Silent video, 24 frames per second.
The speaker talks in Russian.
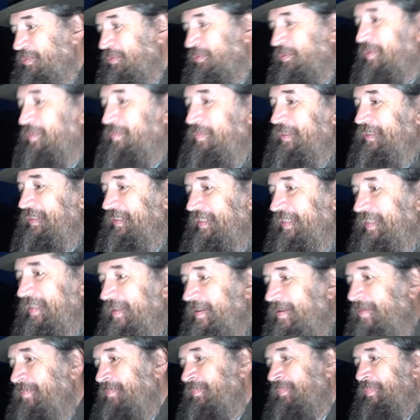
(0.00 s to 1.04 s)
кормите.
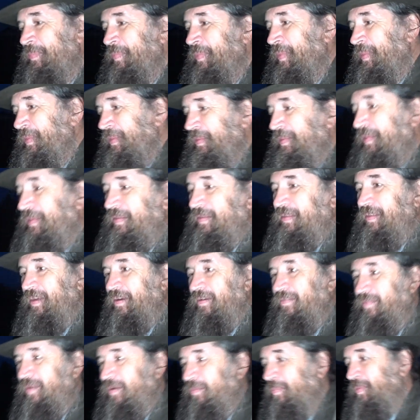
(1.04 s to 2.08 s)
Я
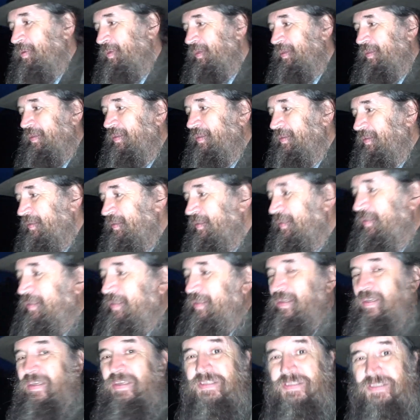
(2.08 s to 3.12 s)
вам
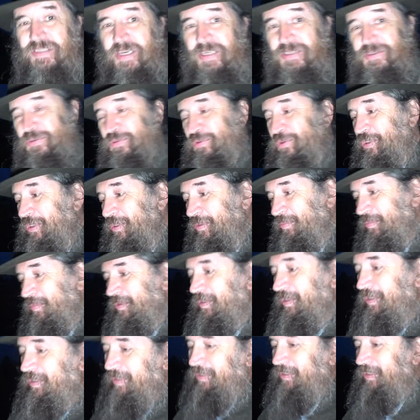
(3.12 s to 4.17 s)
скажу, чем мы
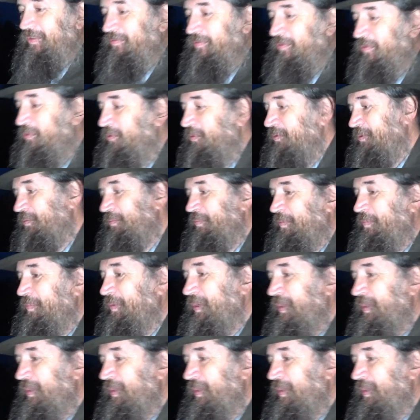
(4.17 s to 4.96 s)
его кормим.